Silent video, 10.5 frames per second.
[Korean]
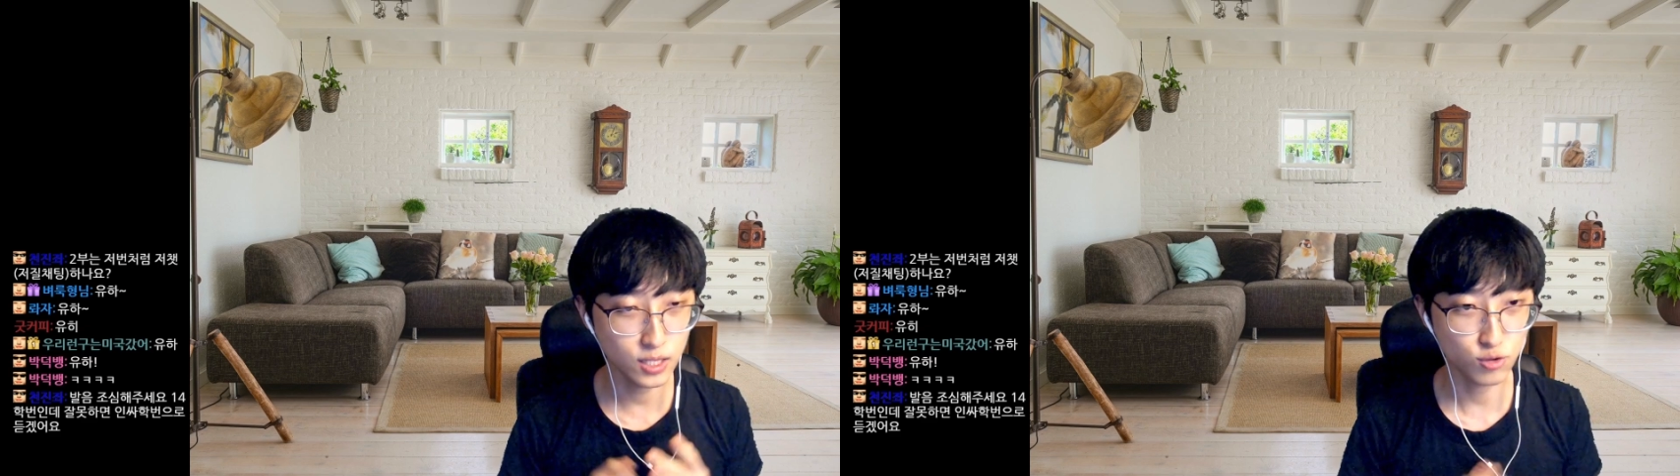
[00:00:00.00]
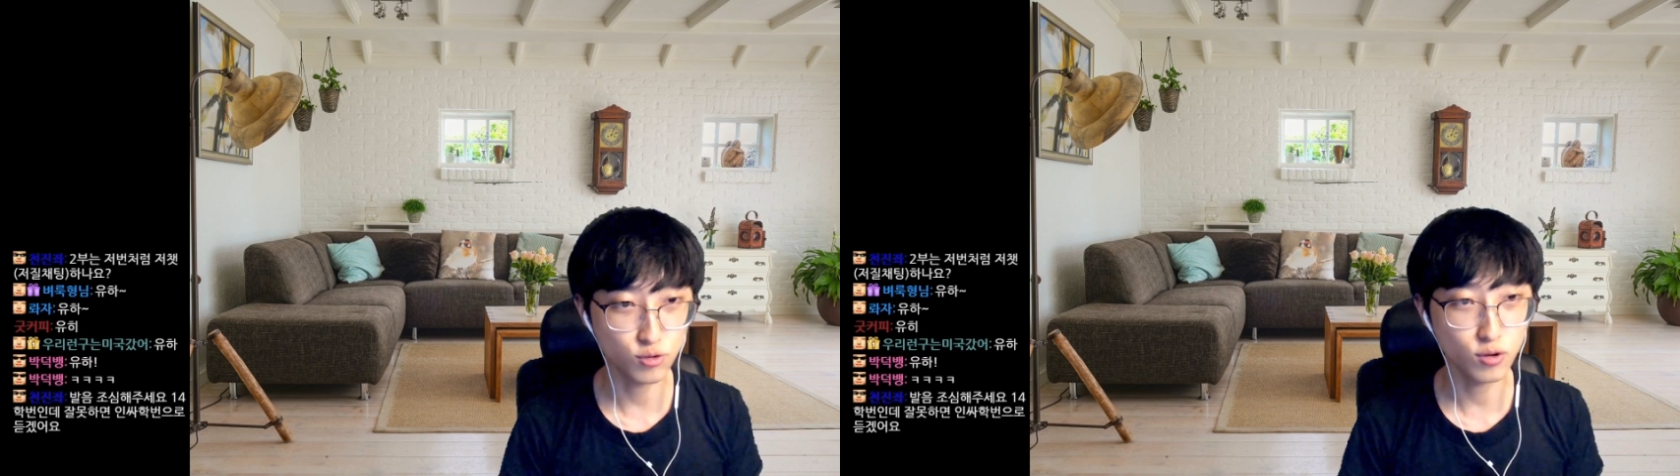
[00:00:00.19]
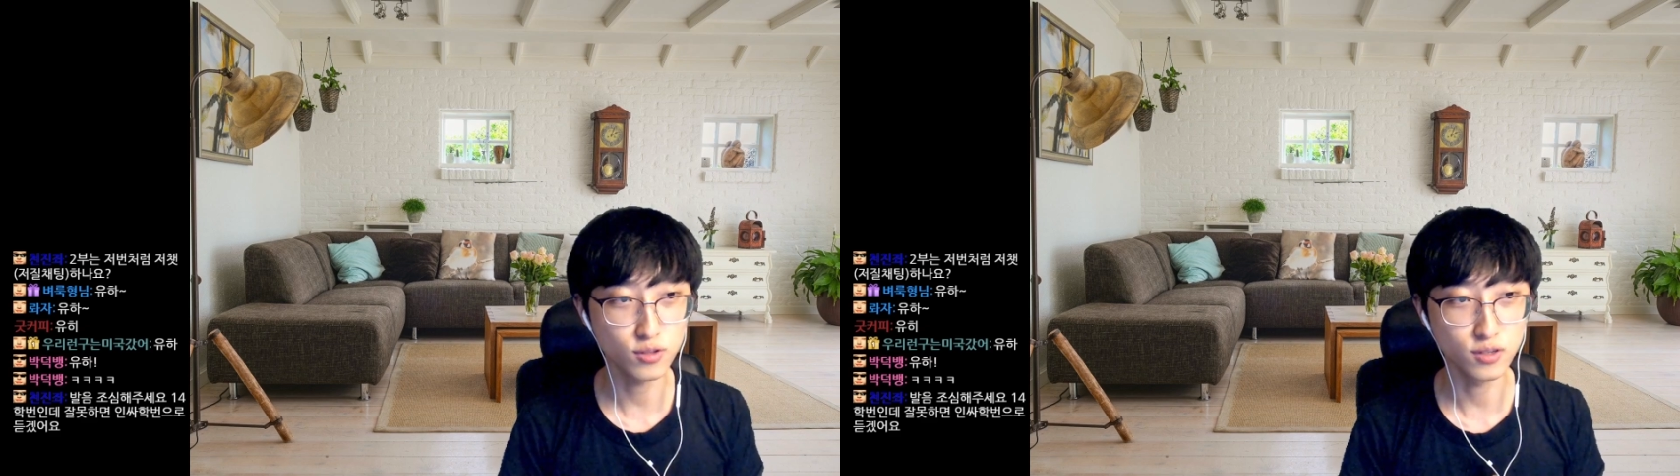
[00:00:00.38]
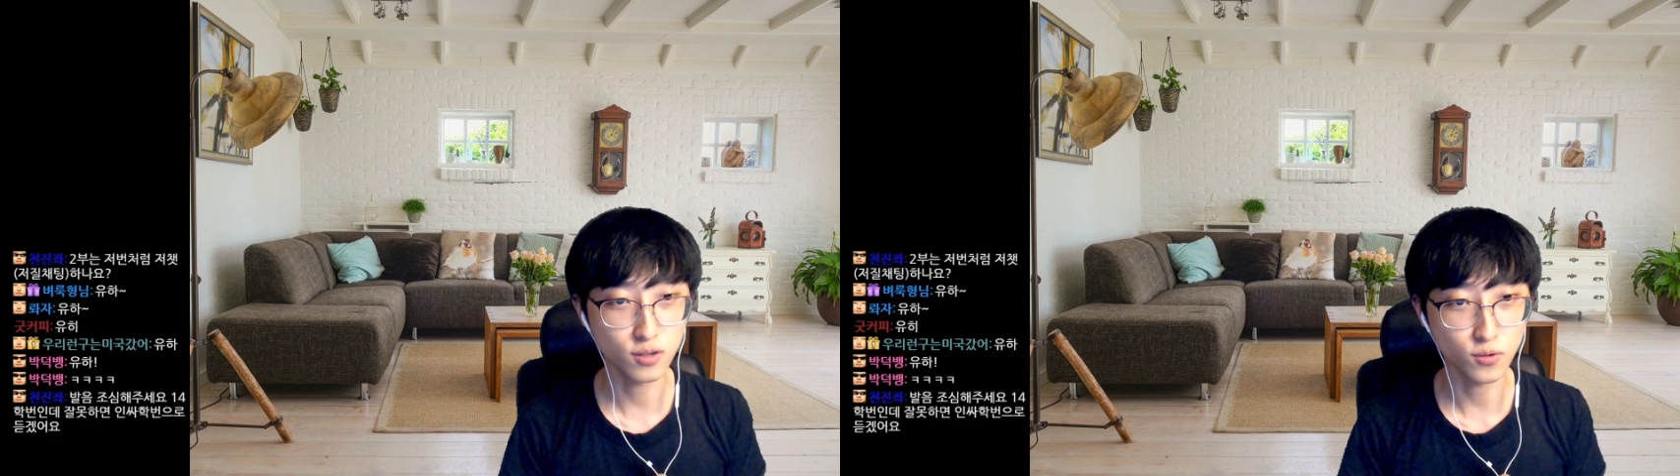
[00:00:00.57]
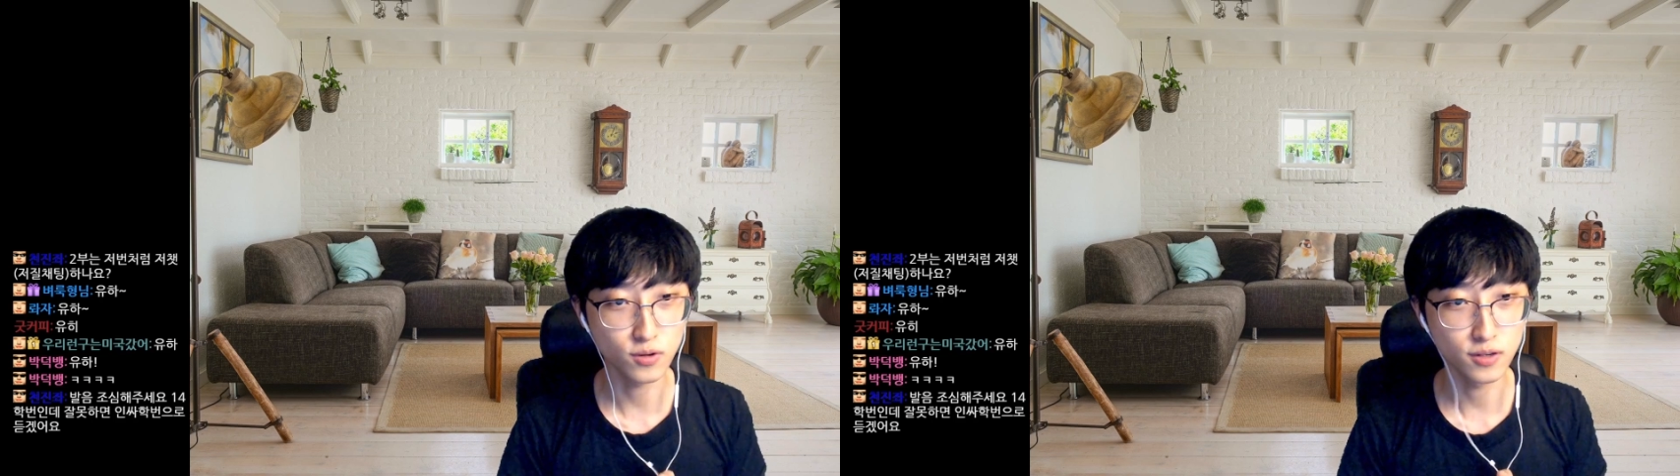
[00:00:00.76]
줄어들
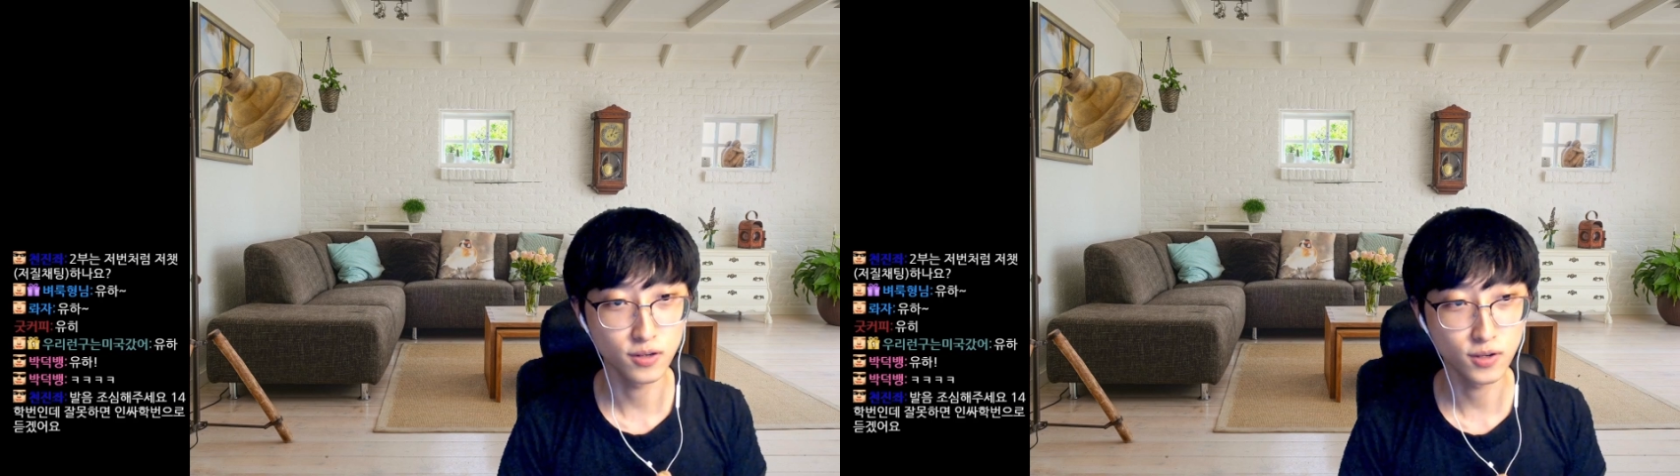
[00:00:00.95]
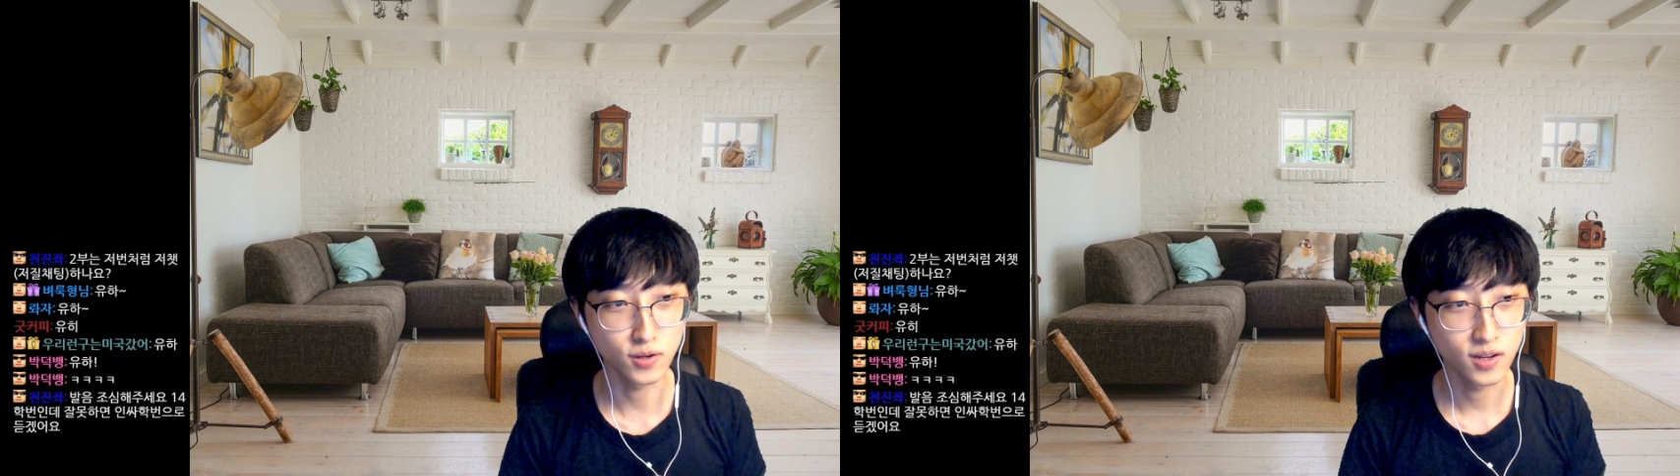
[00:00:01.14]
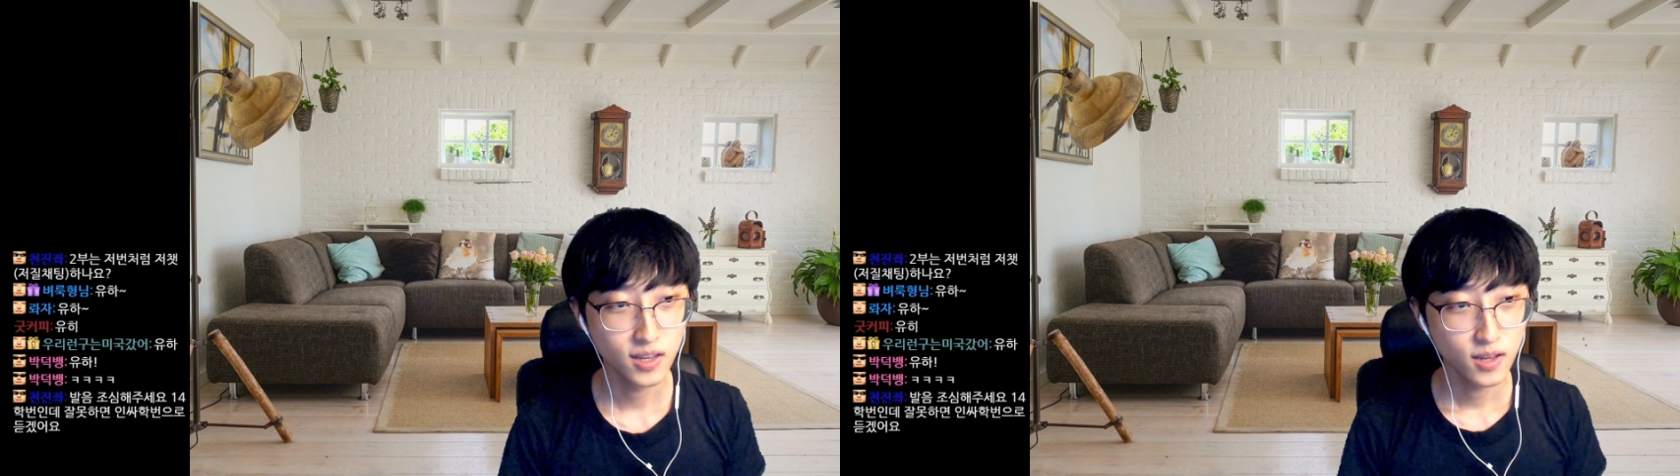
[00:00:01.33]
거예요.